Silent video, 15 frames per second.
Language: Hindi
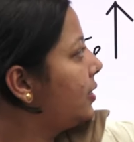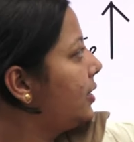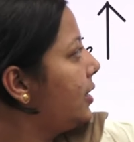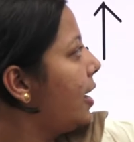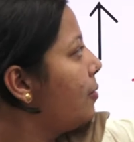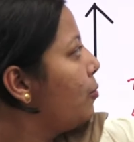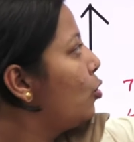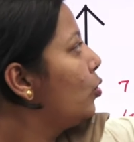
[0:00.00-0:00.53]
सी
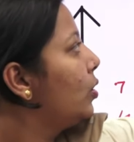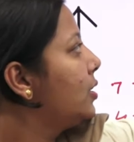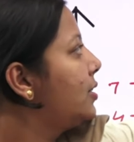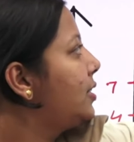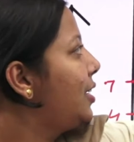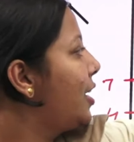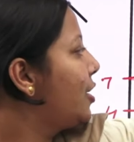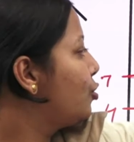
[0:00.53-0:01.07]
आई बोलोगे
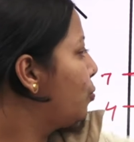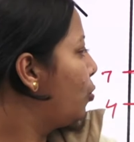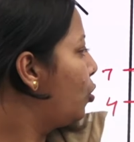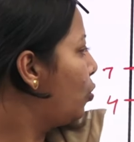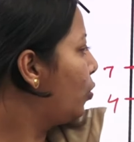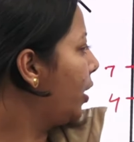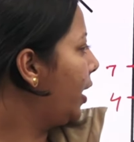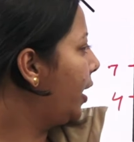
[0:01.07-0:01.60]
सी एच
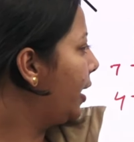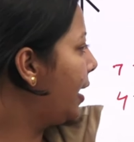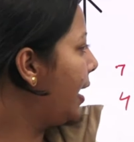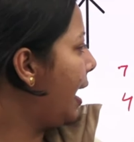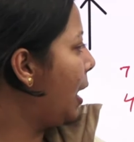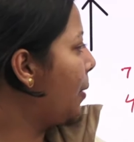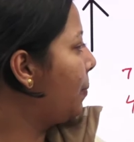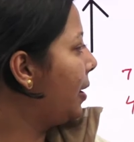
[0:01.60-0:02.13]
बोलोगे
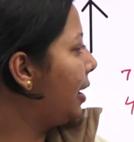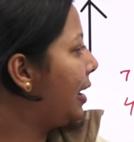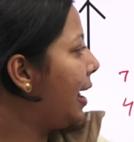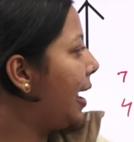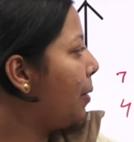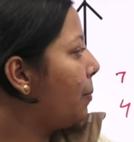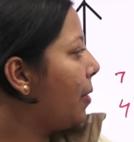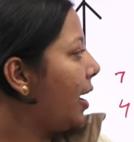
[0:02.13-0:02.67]
एम एल
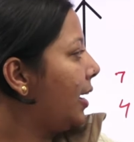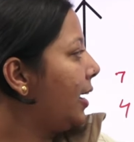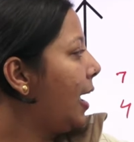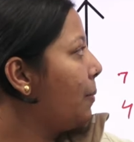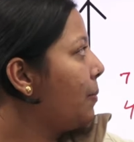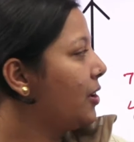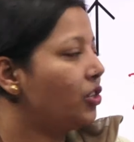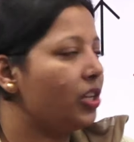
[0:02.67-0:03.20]
एम आई
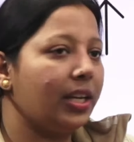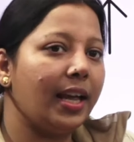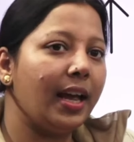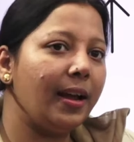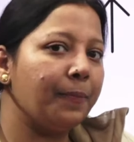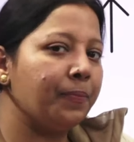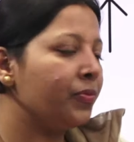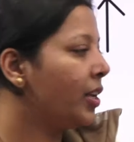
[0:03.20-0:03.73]
एम एच ठीक है
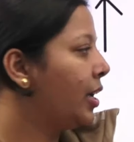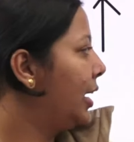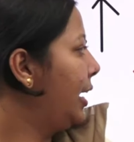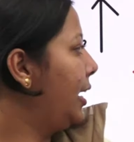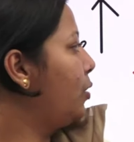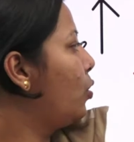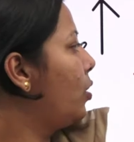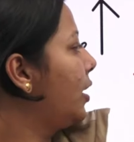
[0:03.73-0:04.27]

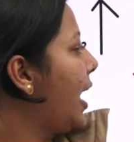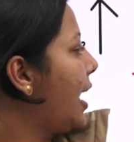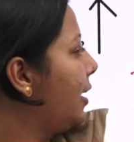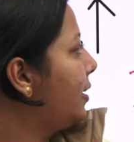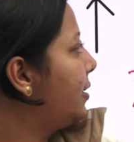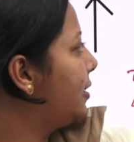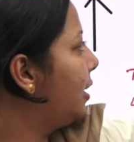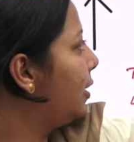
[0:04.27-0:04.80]

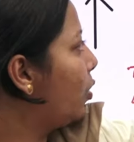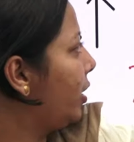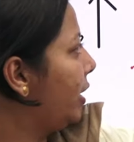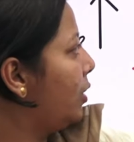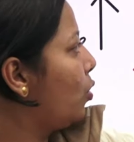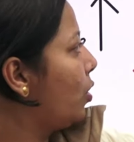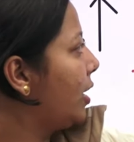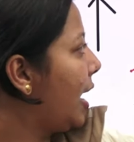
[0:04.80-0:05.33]
इनऑर्गेनिक सिल्ट और
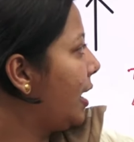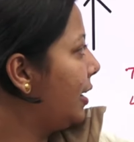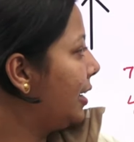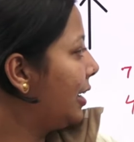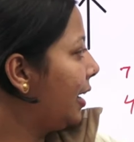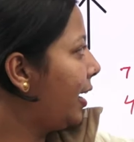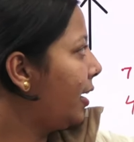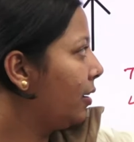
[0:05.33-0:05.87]
इनऑर्गेनिक
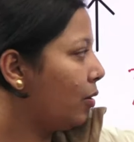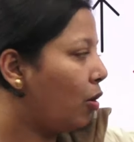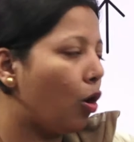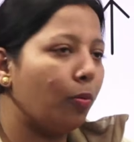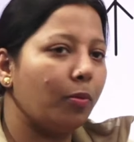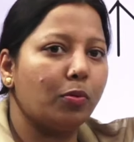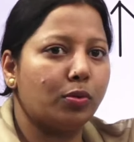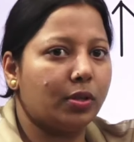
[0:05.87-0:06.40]
ले और
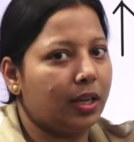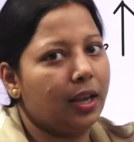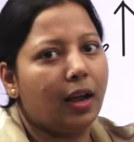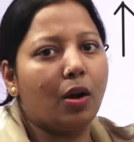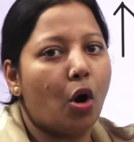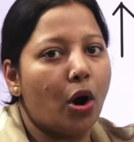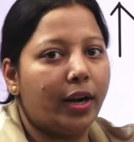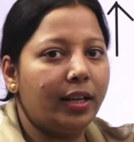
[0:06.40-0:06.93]
उसके
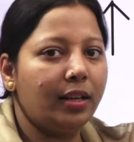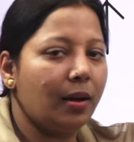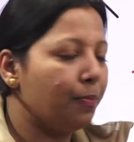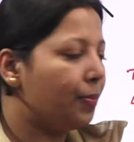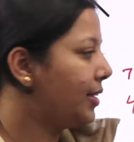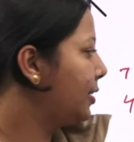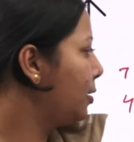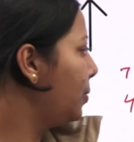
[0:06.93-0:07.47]
अकॉर्डिंग
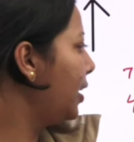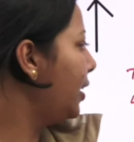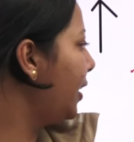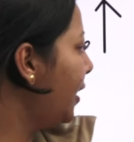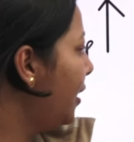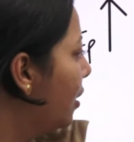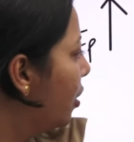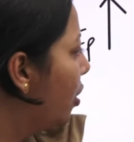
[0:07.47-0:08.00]

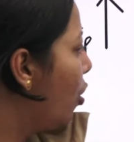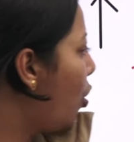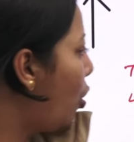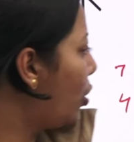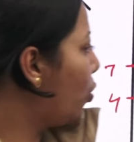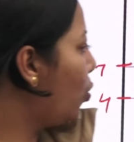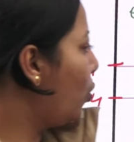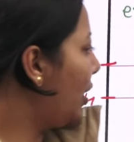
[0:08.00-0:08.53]
कंप्रेसिबिलिटी
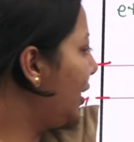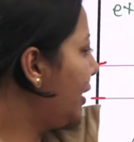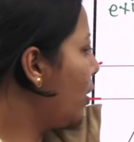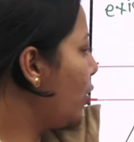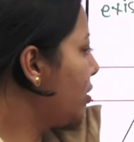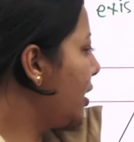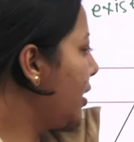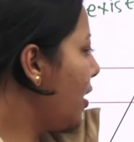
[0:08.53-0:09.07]
और ओ क्या
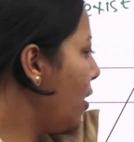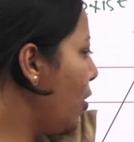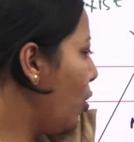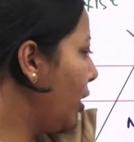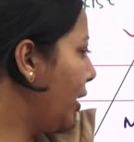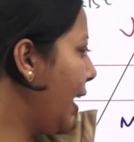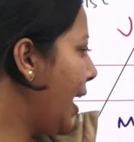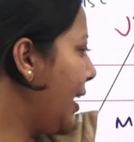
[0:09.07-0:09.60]
हो जाएगा
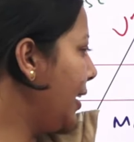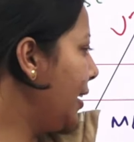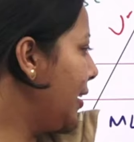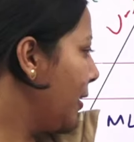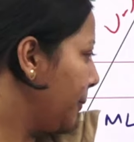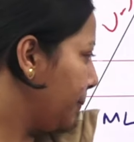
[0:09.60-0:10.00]
ऑर्गेनिक